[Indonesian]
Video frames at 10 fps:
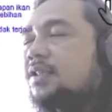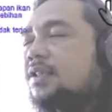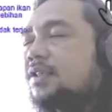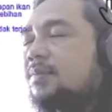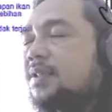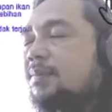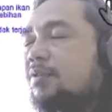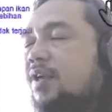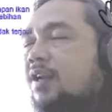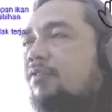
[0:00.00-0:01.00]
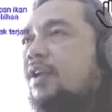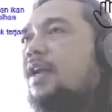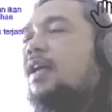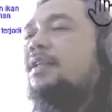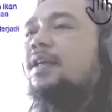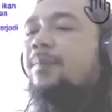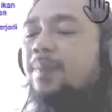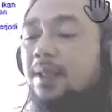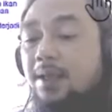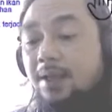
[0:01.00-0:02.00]
uh, atau bisa menurunkan logikanya.
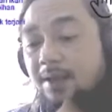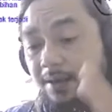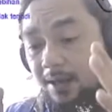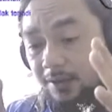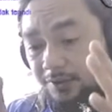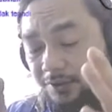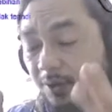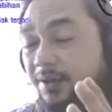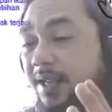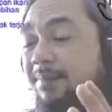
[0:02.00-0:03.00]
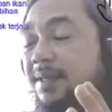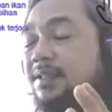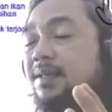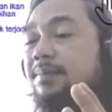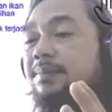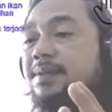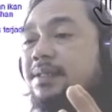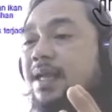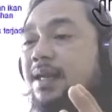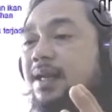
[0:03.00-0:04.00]
Kalau stoknya masih lebih
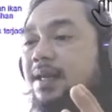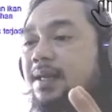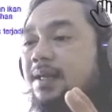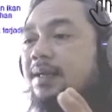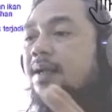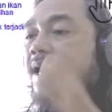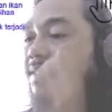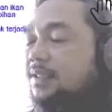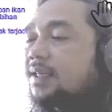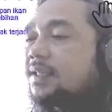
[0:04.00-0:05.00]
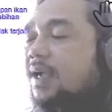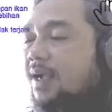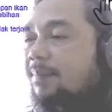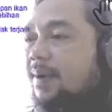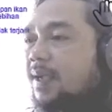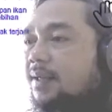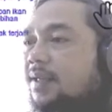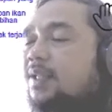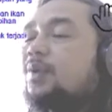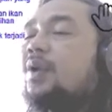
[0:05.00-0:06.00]
besar dari hasil tangkapan,
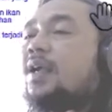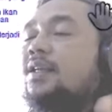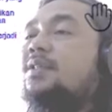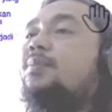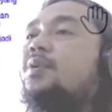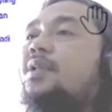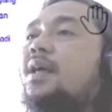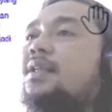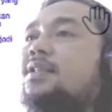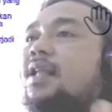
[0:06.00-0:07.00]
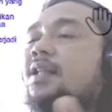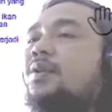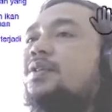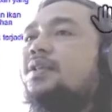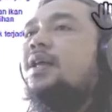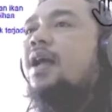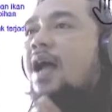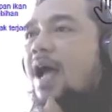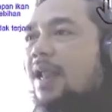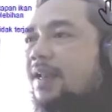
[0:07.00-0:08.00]
itu yang disebut dengan status
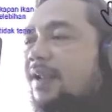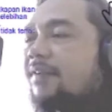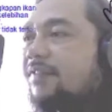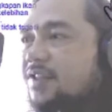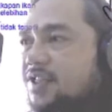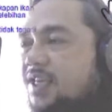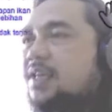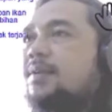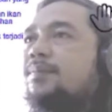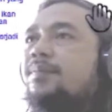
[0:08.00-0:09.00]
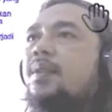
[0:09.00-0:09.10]
underfishing.